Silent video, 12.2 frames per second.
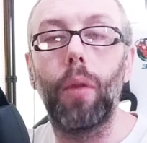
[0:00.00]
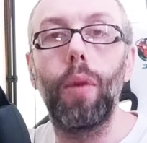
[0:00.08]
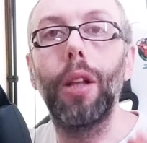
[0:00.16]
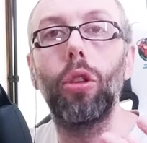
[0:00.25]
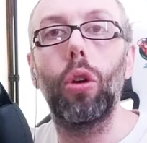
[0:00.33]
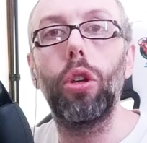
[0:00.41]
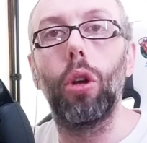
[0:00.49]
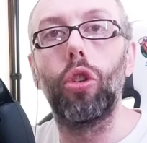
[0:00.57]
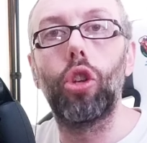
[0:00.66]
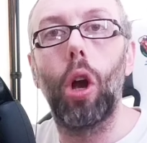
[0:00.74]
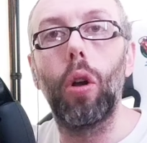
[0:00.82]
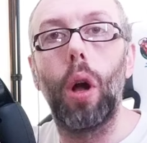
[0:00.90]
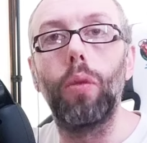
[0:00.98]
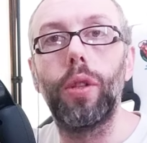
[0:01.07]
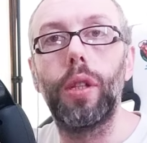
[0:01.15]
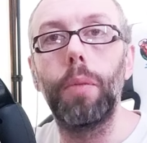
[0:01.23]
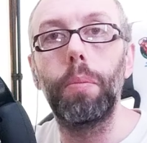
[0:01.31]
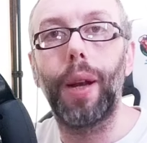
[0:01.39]
quando io gioco a un
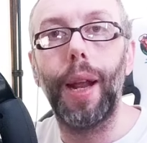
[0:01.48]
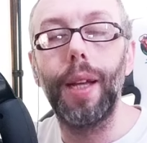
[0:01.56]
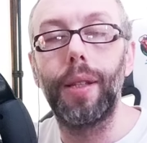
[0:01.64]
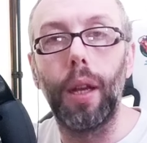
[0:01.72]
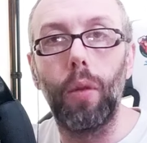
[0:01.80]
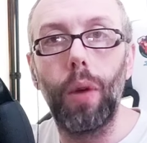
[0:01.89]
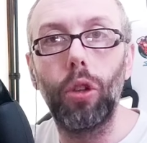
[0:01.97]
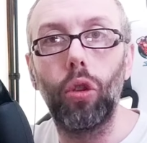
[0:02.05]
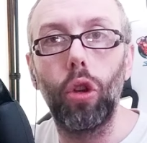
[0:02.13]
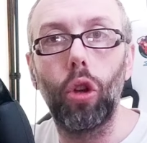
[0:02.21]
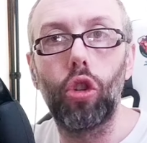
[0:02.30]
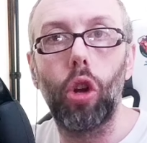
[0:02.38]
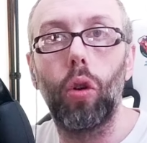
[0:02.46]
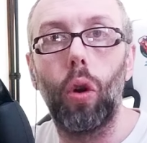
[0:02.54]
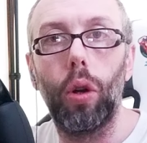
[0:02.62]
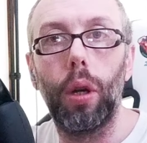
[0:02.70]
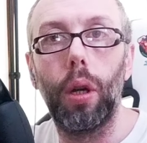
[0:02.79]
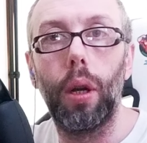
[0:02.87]
sim racing, quando io
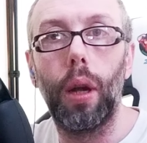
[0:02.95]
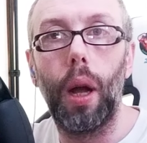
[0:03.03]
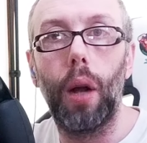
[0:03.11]
gioco eh,